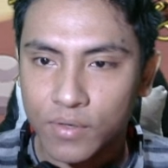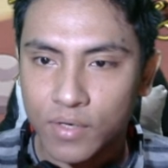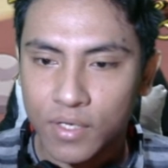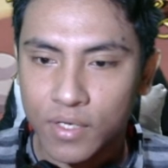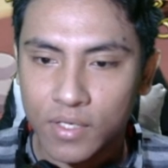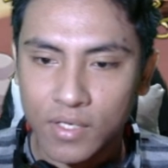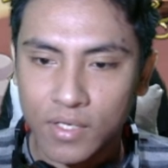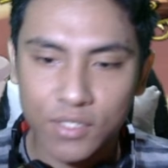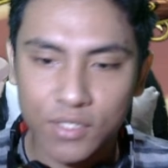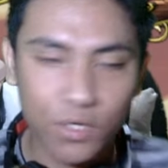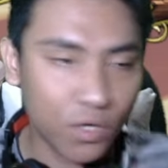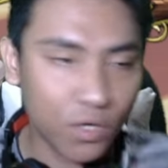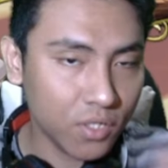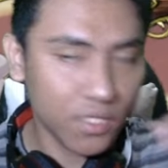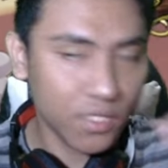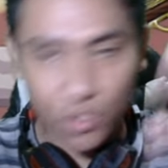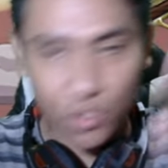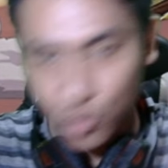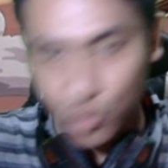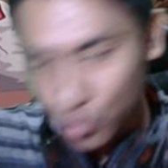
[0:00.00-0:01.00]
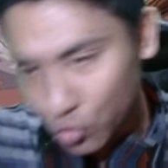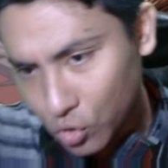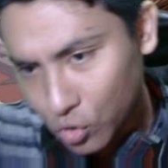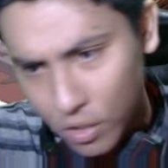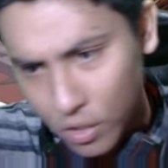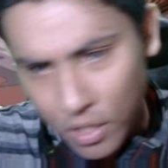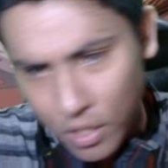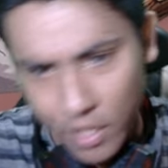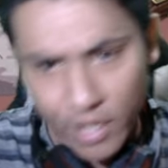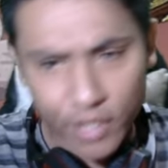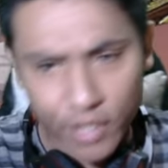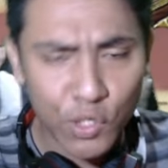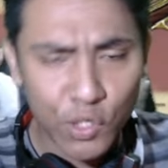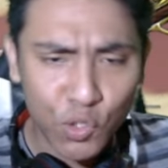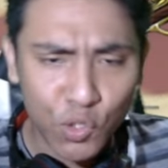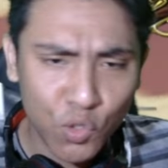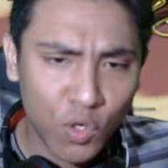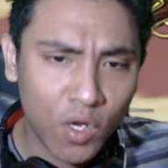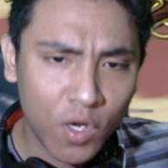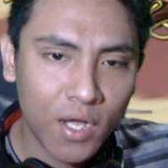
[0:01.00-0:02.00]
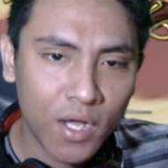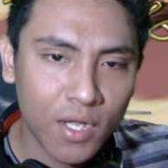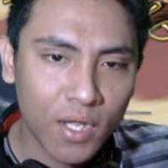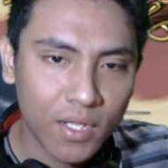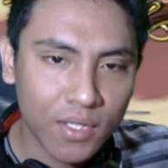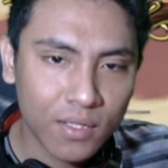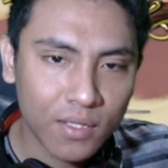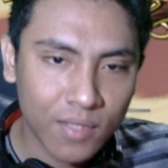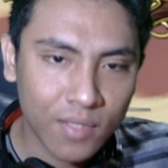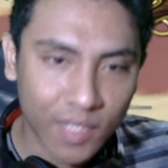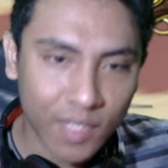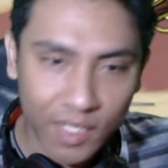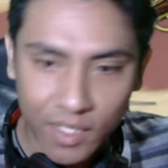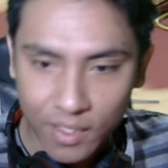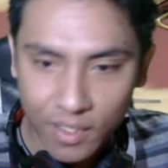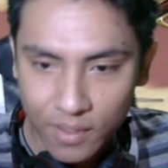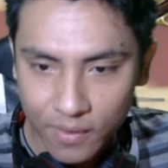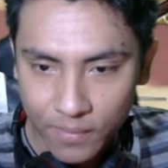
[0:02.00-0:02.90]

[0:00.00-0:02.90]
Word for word: Let's go. Satu, dua, tiga.